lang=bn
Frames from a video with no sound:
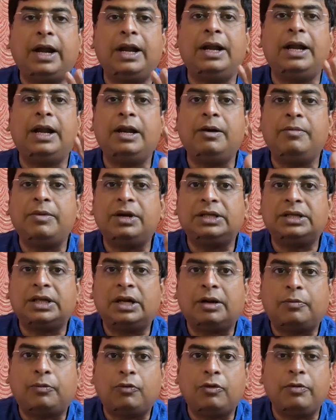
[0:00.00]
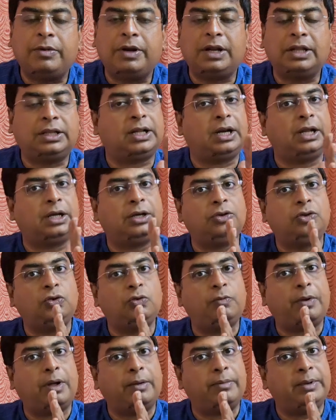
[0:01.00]
গাইডলাইন মেনে যারা পড়বে না তারা
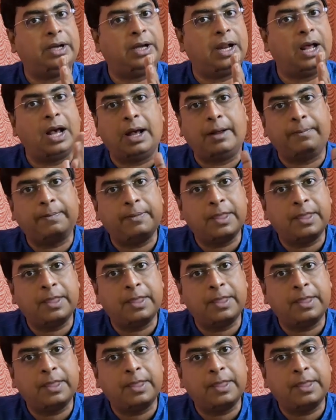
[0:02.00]
কিন্তু পাবে না